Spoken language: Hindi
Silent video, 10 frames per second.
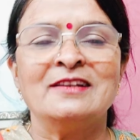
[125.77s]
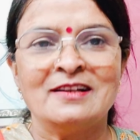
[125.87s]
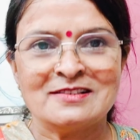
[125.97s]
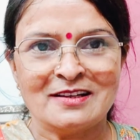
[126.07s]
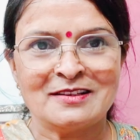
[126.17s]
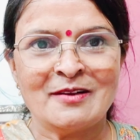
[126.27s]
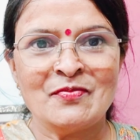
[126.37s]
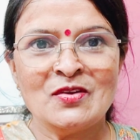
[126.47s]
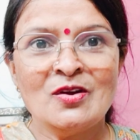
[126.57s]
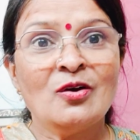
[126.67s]
ही नहीं चाहता
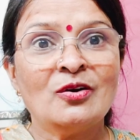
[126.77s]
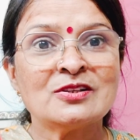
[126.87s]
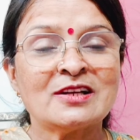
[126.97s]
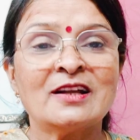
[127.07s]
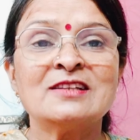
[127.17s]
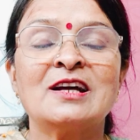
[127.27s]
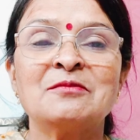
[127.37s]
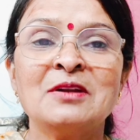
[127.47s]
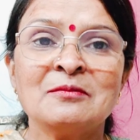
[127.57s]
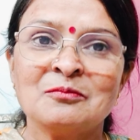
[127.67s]
है और सारे
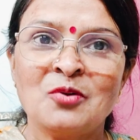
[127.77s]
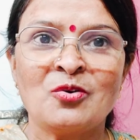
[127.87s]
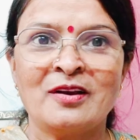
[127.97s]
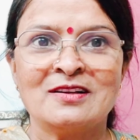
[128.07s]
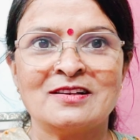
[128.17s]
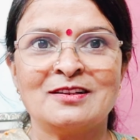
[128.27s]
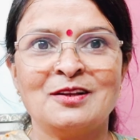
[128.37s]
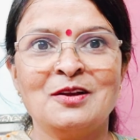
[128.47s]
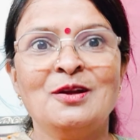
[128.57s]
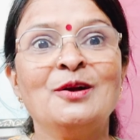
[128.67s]
जानवर बौखला जाते
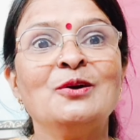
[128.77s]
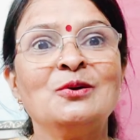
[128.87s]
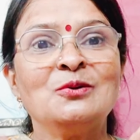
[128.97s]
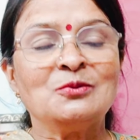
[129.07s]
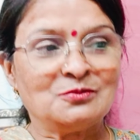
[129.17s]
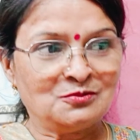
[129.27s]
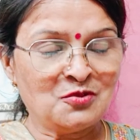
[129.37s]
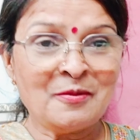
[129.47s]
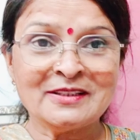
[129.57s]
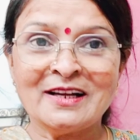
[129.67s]
हैं
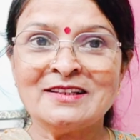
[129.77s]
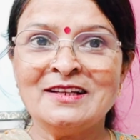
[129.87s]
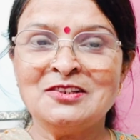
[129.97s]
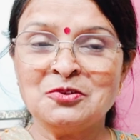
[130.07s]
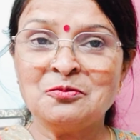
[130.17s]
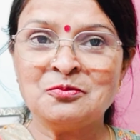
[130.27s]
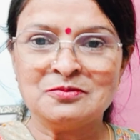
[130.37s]
वो बताते हैं जो